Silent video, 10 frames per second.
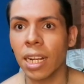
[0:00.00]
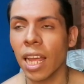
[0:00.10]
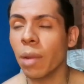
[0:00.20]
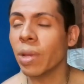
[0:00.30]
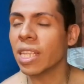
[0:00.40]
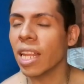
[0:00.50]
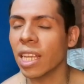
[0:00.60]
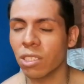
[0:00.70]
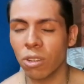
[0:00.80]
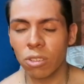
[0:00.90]
realmente
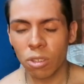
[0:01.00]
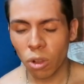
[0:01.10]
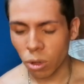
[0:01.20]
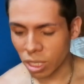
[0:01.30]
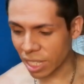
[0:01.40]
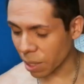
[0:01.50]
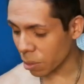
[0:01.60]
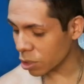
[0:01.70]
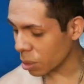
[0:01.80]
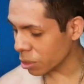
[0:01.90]
las dos cosas que
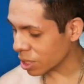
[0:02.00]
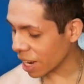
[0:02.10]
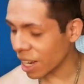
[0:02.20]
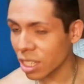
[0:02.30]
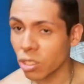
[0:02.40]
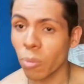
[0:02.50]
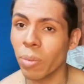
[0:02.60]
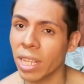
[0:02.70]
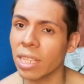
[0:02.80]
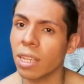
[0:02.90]
vamos a mostrarles
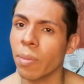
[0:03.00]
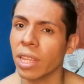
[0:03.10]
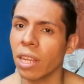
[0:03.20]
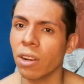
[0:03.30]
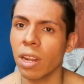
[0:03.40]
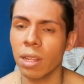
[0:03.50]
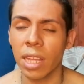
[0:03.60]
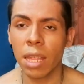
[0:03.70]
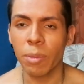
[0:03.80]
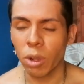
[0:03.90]
son prendas que me dieron en el
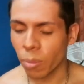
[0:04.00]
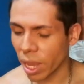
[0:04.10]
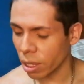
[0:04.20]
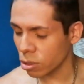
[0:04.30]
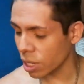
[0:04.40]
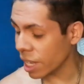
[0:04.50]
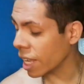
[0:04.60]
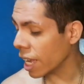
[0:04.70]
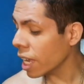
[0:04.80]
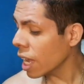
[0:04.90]
día de mi cumpleaños
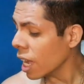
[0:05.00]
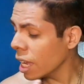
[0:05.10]
y que